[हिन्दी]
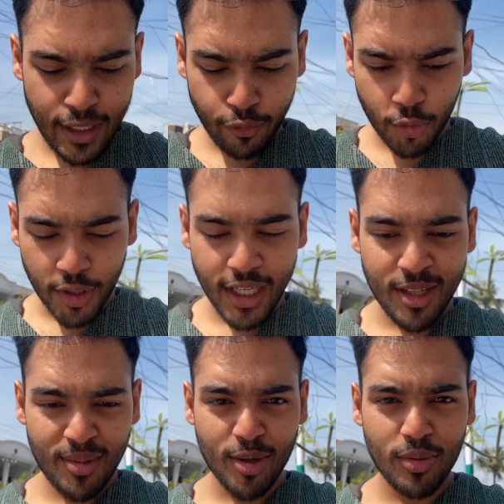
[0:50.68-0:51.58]
की फुकरी
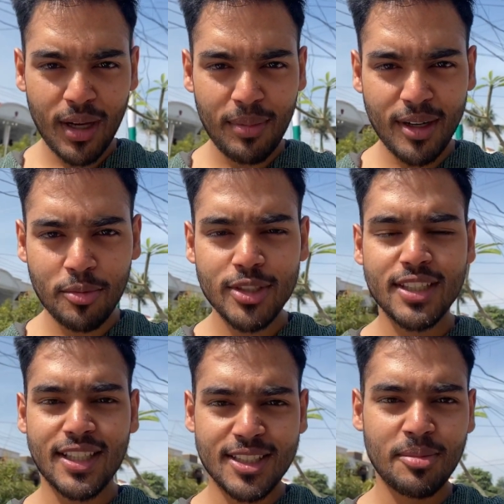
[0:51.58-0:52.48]
नहीं मारूंगा बट
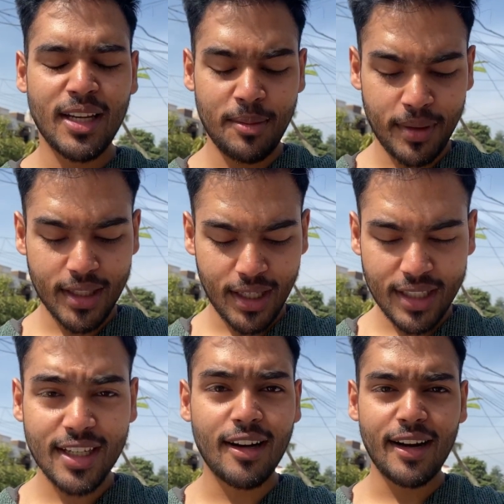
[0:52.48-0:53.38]
मुझे सच में नहीं पता
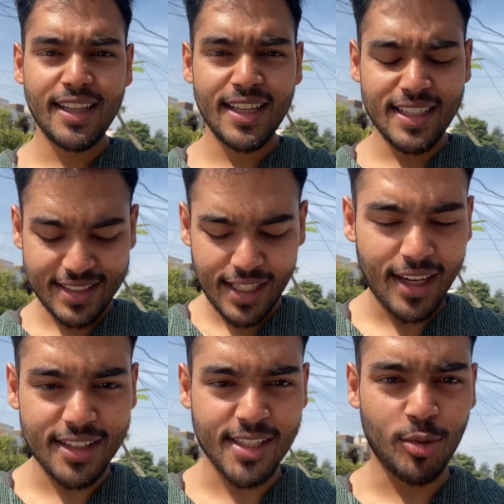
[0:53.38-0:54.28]
कि गाड़ी इससे कैसे